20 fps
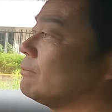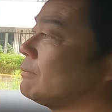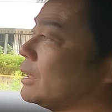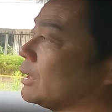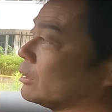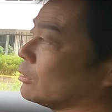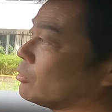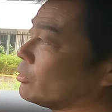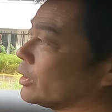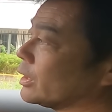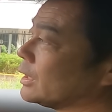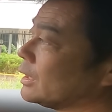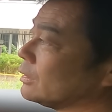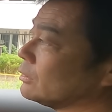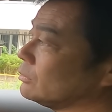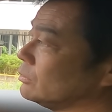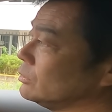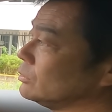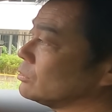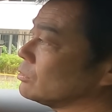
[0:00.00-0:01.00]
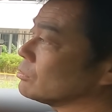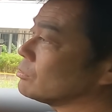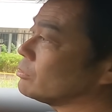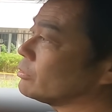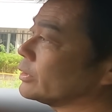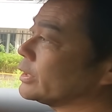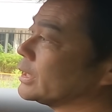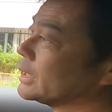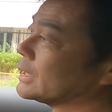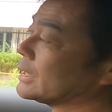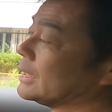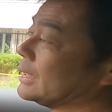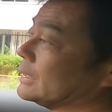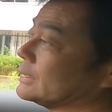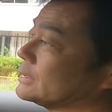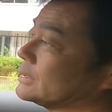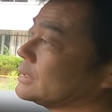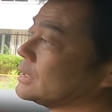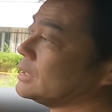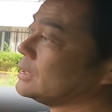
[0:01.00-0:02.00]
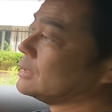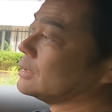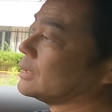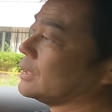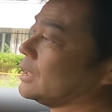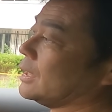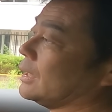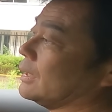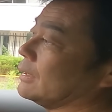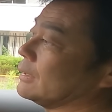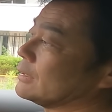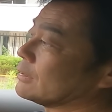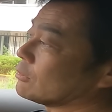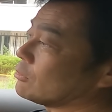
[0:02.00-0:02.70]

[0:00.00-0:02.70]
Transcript: まあ、これからどんどん高齢化していって、